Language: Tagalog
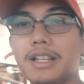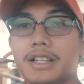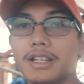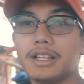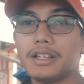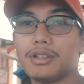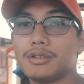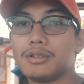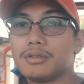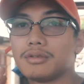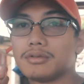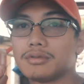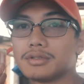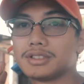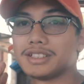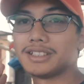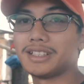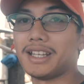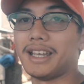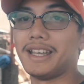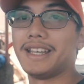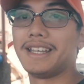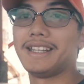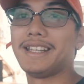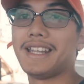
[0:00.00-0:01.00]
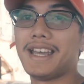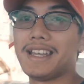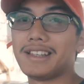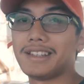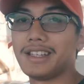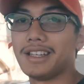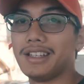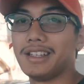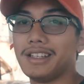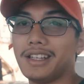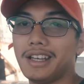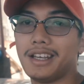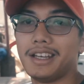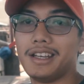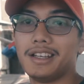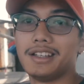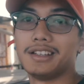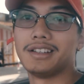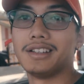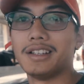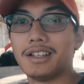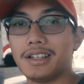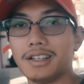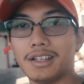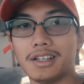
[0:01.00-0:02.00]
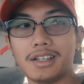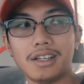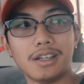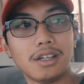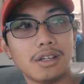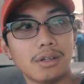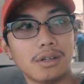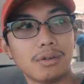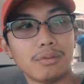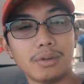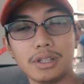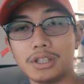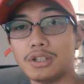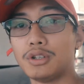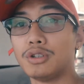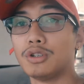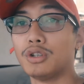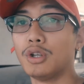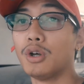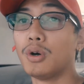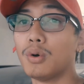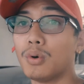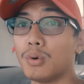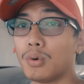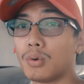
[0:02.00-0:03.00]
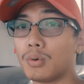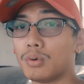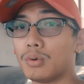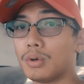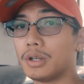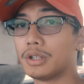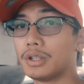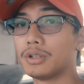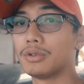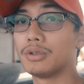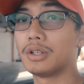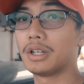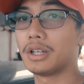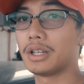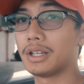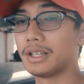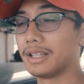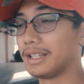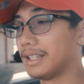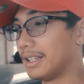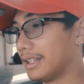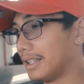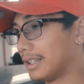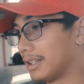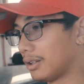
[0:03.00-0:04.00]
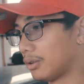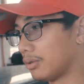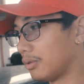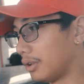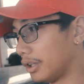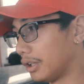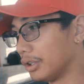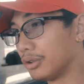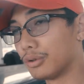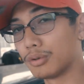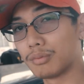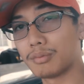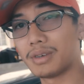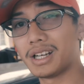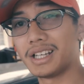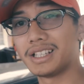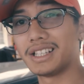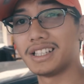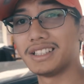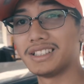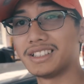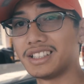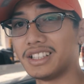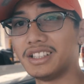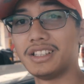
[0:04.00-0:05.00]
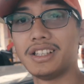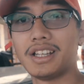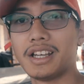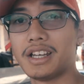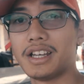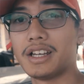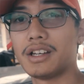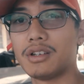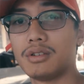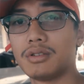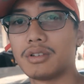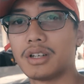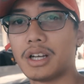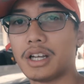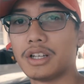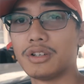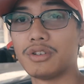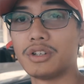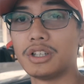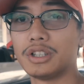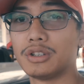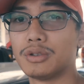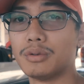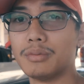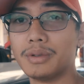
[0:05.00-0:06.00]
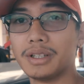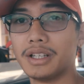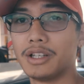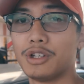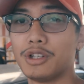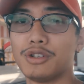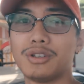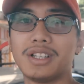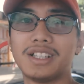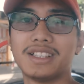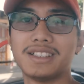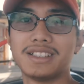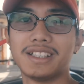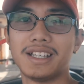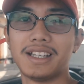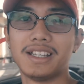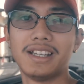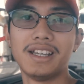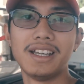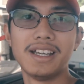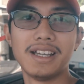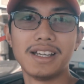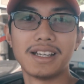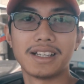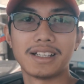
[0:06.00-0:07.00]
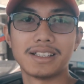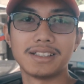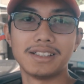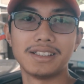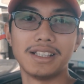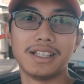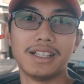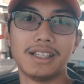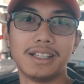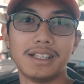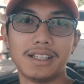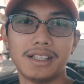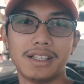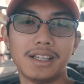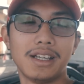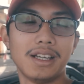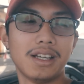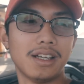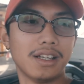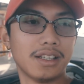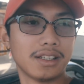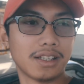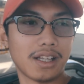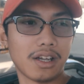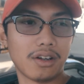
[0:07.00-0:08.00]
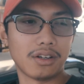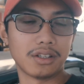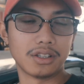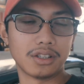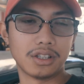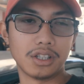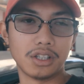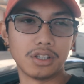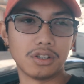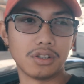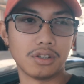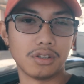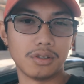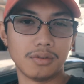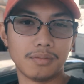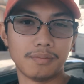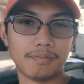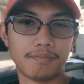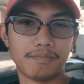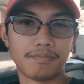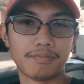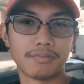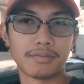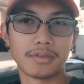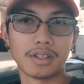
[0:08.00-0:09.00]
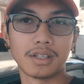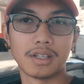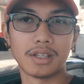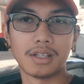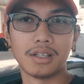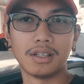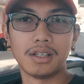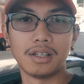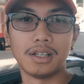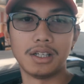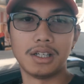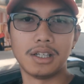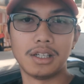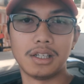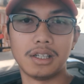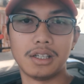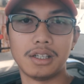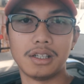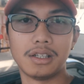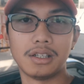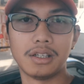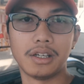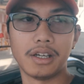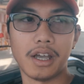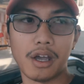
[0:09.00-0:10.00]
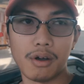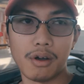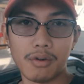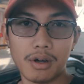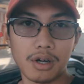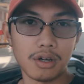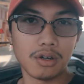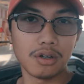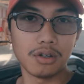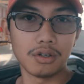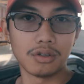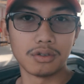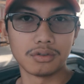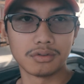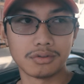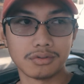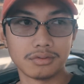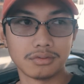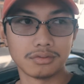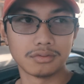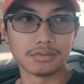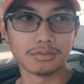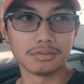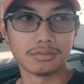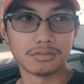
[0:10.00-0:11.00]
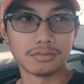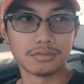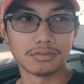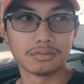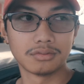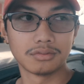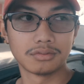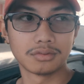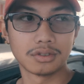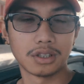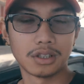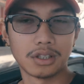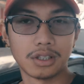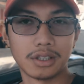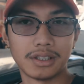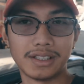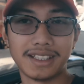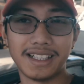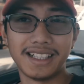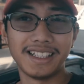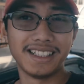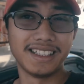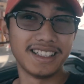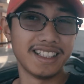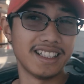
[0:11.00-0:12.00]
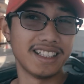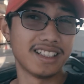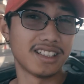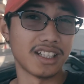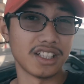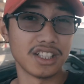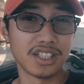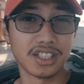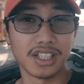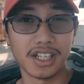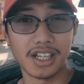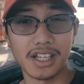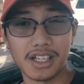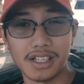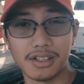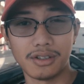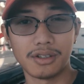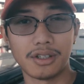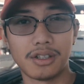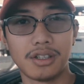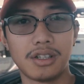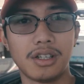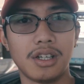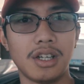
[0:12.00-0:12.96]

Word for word: na yung sakyan natin and we don't know kung ano na kung anong mga nandyan na, kung gaano kadumi na yung nandyan. Kasi tawag dito. Uh, ewan ko kung nalinisan siya or